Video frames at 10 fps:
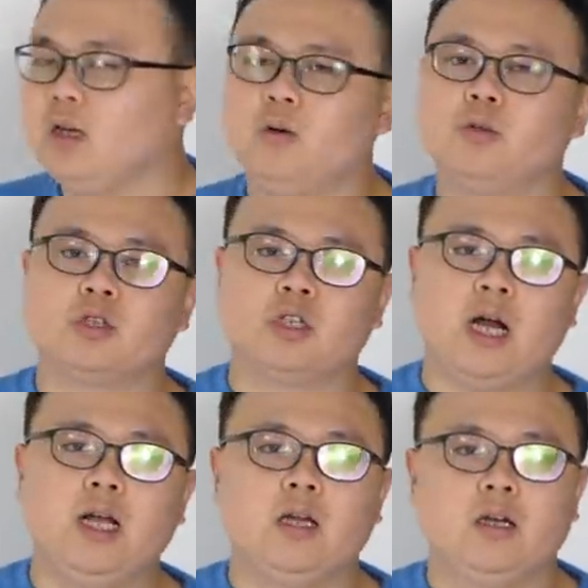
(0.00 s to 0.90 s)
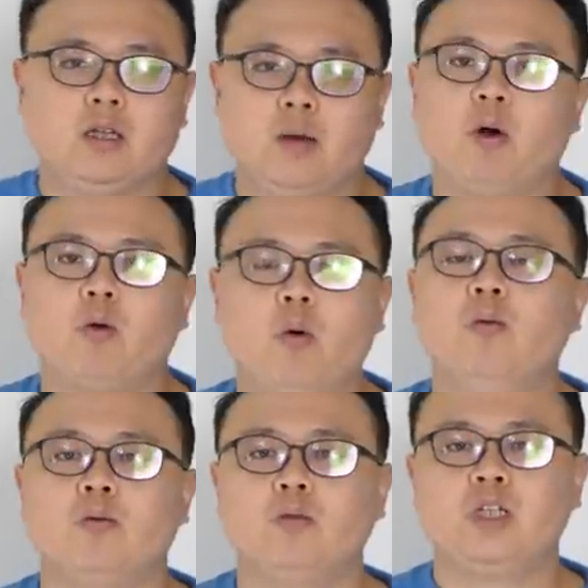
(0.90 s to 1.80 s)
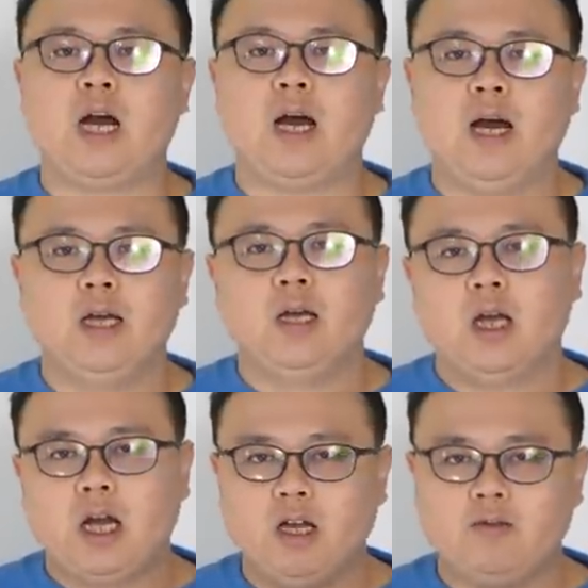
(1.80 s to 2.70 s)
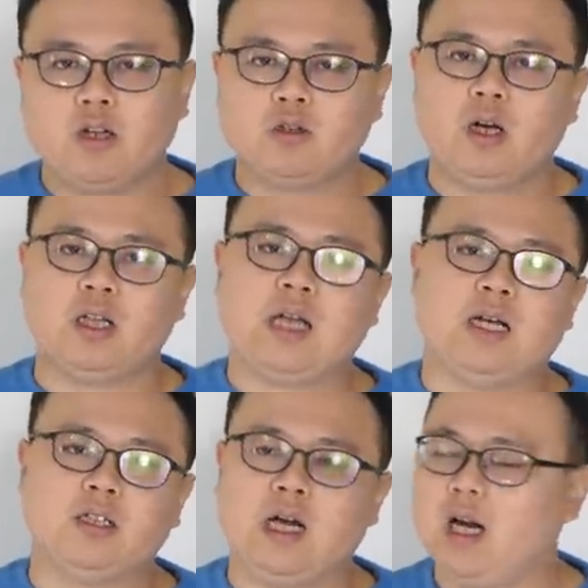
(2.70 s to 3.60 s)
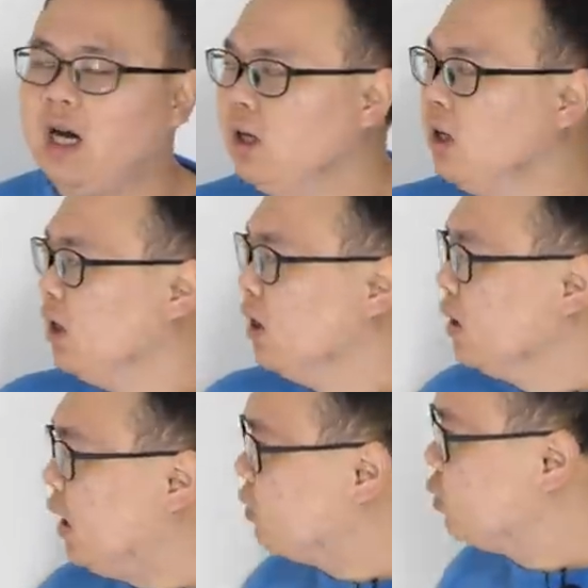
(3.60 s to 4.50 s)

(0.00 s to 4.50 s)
的优势啊。那么巩固下来，黑方就很难下了。那